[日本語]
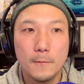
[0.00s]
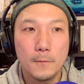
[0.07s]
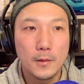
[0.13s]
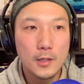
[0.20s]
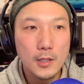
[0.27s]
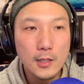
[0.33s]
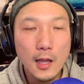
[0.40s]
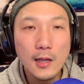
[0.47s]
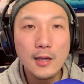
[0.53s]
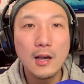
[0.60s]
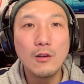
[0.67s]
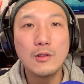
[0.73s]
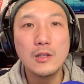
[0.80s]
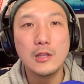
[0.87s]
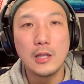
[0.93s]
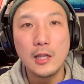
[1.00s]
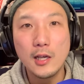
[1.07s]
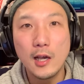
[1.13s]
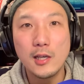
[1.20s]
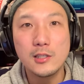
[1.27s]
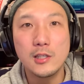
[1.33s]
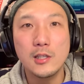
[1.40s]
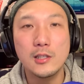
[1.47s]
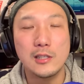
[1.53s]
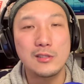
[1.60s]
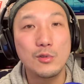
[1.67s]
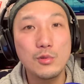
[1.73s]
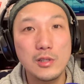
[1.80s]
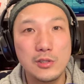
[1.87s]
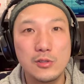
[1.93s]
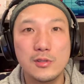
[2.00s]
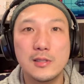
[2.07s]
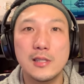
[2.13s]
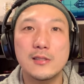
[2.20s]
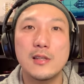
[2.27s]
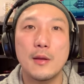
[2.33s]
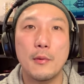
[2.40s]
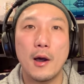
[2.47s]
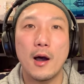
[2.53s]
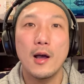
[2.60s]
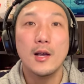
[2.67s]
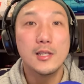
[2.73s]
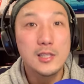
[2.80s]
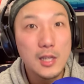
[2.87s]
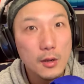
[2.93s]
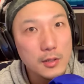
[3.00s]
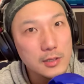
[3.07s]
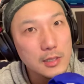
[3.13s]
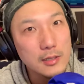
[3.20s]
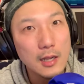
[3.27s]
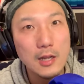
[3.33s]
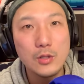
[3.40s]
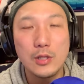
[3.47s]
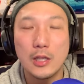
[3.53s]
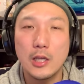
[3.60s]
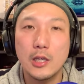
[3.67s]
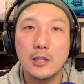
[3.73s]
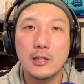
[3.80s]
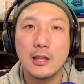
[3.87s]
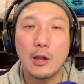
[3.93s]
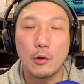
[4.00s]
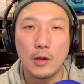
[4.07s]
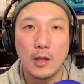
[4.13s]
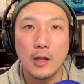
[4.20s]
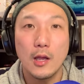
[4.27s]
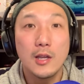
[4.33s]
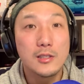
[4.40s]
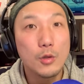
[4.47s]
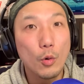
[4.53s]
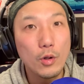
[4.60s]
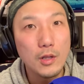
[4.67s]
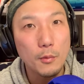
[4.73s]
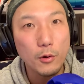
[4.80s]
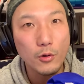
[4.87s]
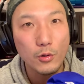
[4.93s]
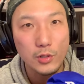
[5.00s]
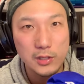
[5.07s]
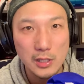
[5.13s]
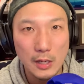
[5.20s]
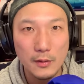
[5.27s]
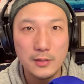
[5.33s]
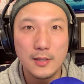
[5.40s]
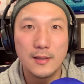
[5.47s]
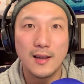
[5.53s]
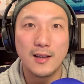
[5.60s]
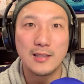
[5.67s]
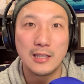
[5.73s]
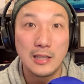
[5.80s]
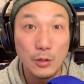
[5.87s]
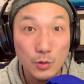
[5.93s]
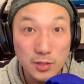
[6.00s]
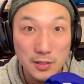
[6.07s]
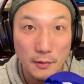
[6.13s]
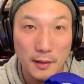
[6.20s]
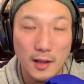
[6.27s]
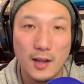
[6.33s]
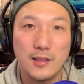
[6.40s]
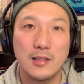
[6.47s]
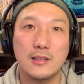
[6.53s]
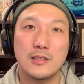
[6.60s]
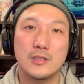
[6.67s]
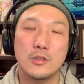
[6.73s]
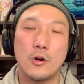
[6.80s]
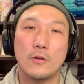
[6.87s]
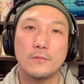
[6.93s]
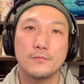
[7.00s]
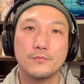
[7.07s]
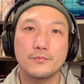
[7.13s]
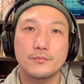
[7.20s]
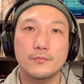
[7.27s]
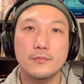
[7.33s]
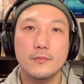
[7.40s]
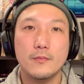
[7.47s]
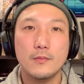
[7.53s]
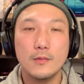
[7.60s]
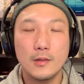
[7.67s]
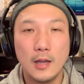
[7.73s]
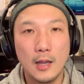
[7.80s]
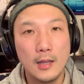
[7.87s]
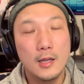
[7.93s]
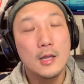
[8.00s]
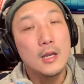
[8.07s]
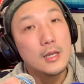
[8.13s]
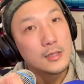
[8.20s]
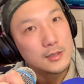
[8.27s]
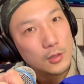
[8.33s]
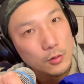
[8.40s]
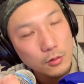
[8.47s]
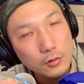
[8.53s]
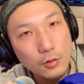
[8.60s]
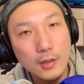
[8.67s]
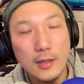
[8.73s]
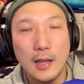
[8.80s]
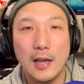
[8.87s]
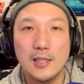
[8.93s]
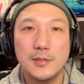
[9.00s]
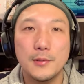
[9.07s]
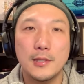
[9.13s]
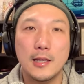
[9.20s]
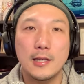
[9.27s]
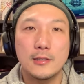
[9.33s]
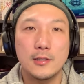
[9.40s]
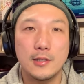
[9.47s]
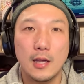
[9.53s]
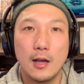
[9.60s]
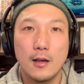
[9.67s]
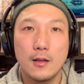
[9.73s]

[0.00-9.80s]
いい大学に行っていい会社に行ってそこで出世すれば幸せになれるって聞いてたのにそこに僕の幸せはなかった楽しさはなかったんですよはいその時に初めて気づいた